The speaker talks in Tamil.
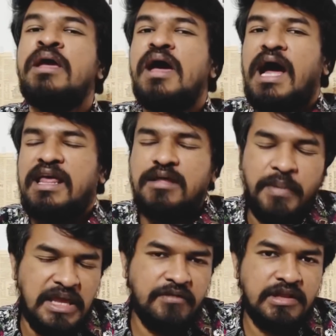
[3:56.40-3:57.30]
ஆனால் அந்த
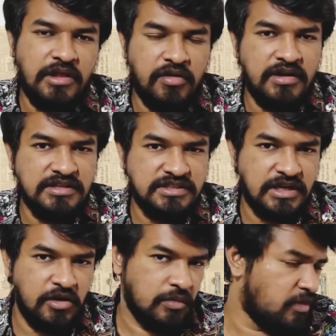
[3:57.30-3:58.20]
பையன் வந்து தன்னோட
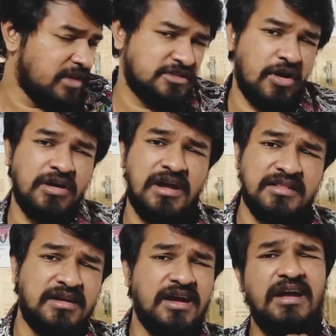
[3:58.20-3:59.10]
டெசிஷனில் ரொம்பவே ஸ்ட்ராங்காக
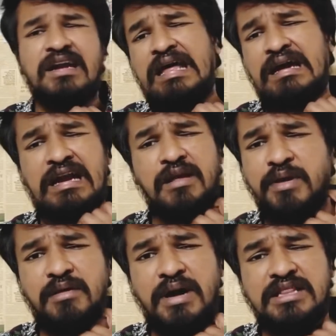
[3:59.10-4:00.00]
இருந்திருக்கான் நான்
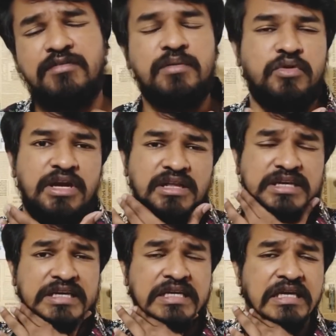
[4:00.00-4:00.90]
கண்டிப்பாக இதை மாற்றவே
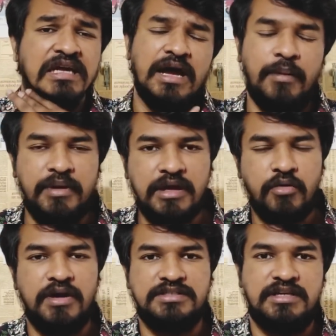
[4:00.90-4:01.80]
முடியாது அப்படிங்கிற
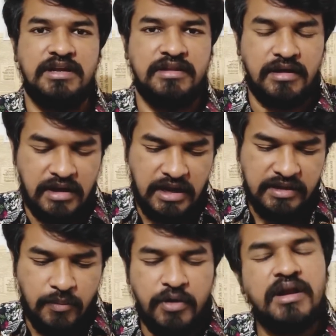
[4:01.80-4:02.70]
ஒரு டிசிஷன் இருந்திருக்கான்
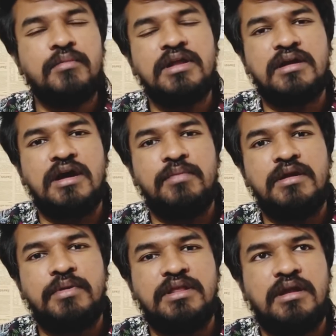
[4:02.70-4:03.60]
அந்த பொண்ணு என்ன பண்ணியிருக்கா
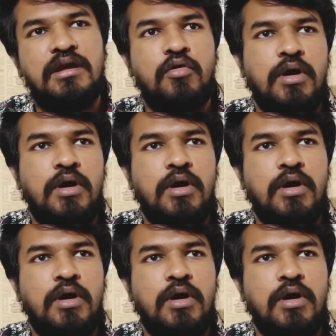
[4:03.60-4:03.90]
அப்படின்னு பார்த்தீங்கன்னா ஓ